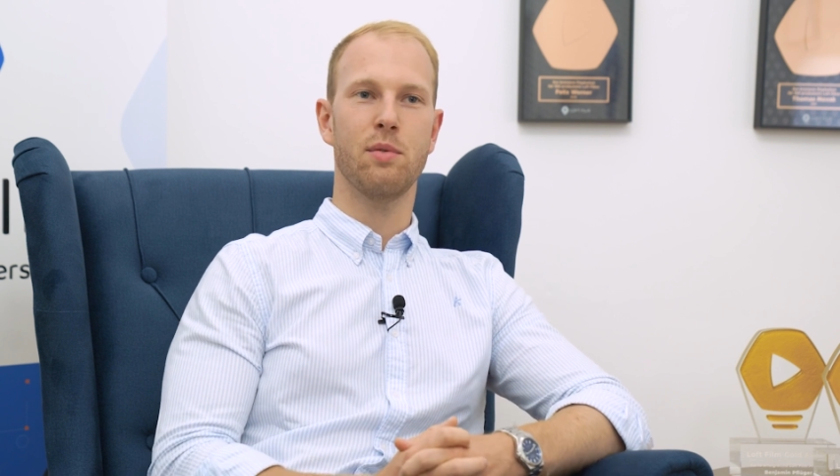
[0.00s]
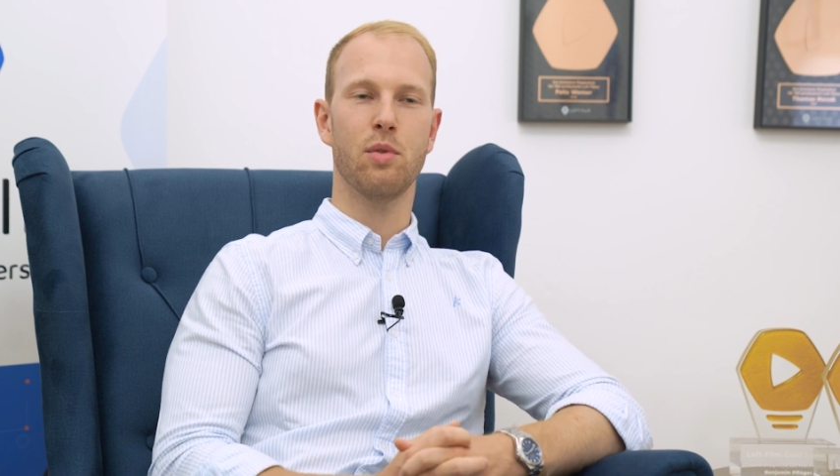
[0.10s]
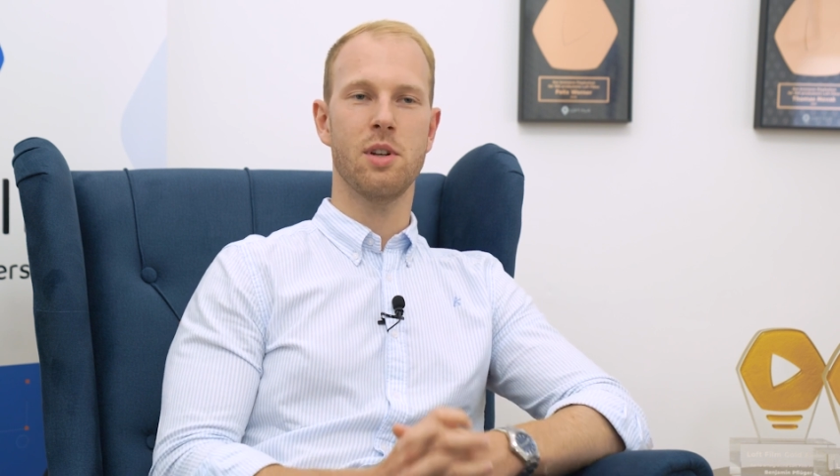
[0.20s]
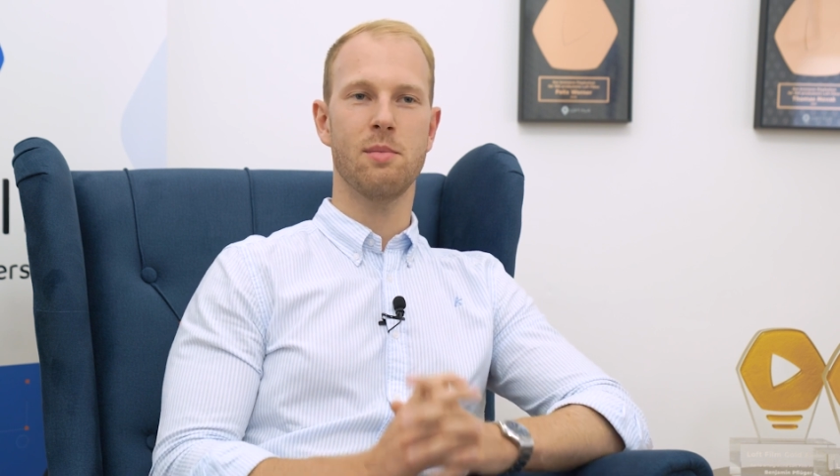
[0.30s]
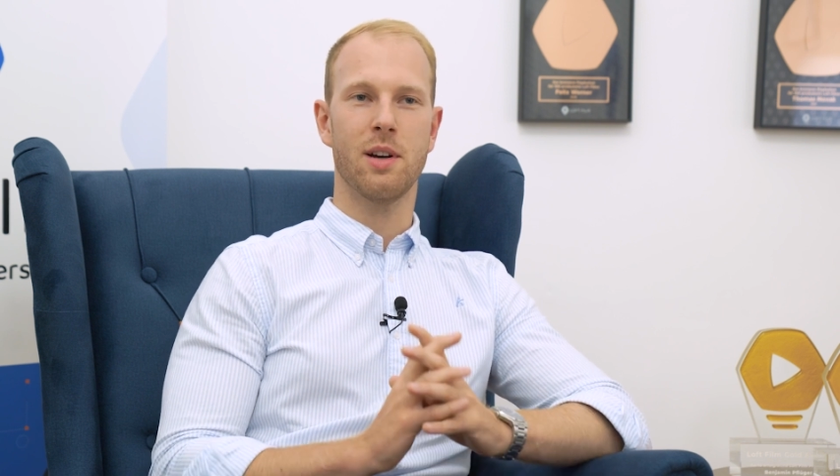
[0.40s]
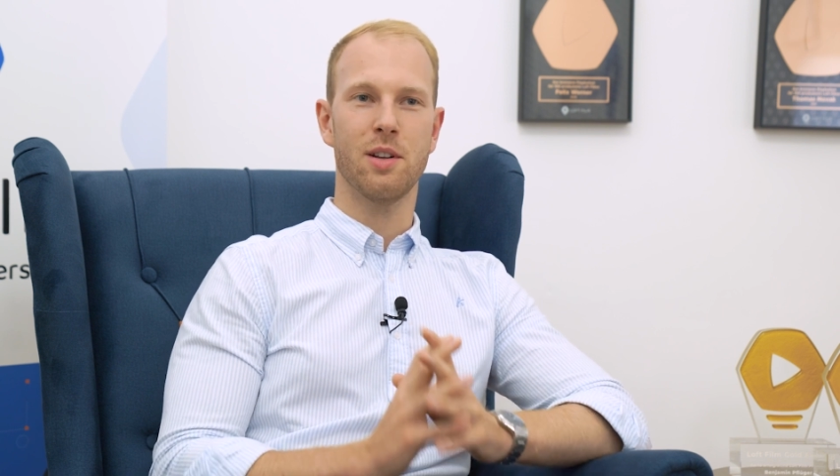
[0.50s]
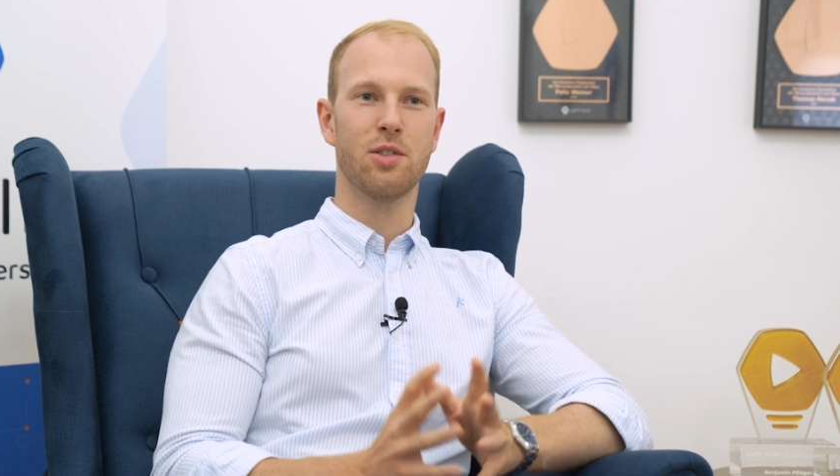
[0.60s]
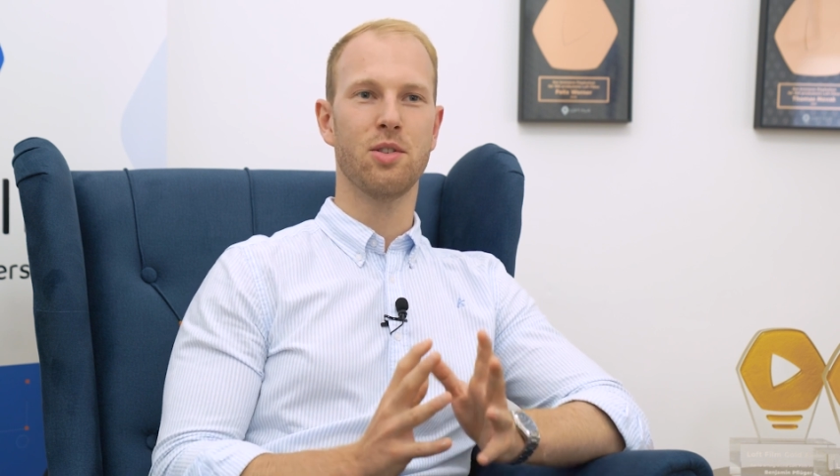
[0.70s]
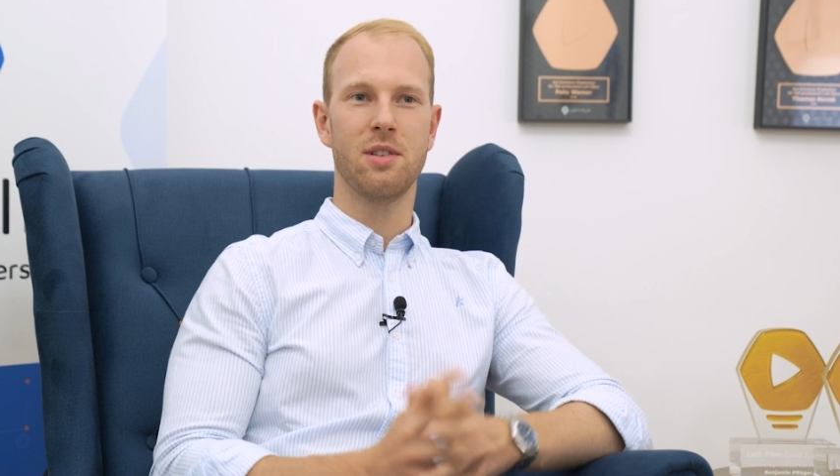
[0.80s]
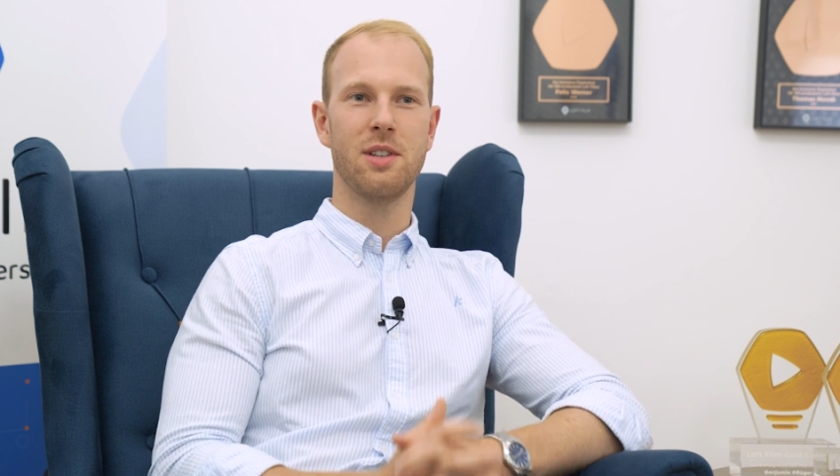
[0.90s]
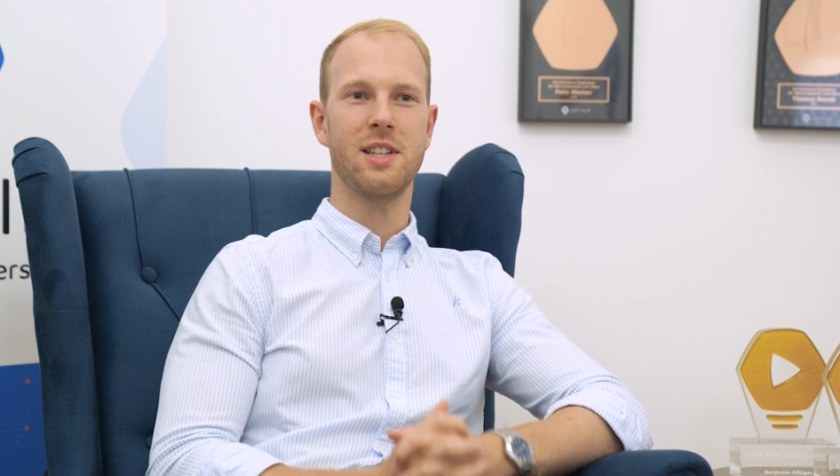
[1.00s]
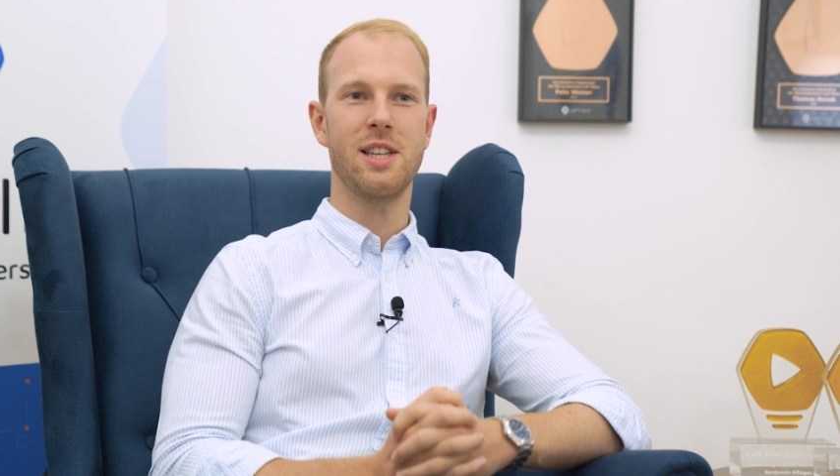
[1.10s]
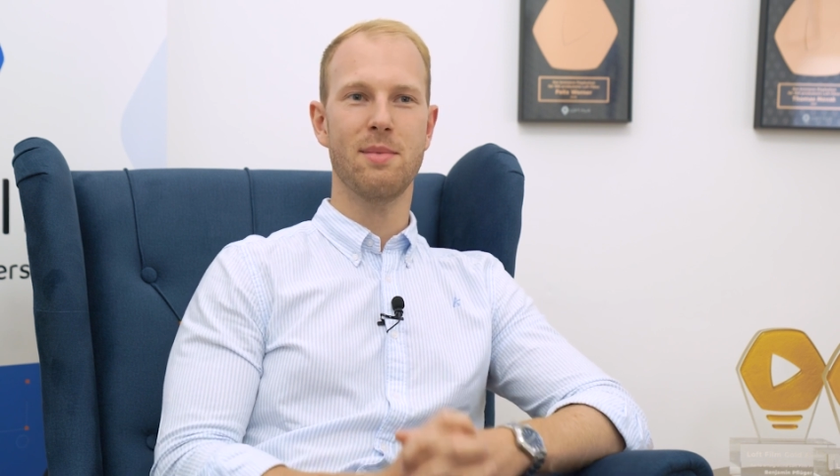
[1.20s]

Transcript: Mir wurden immer schön die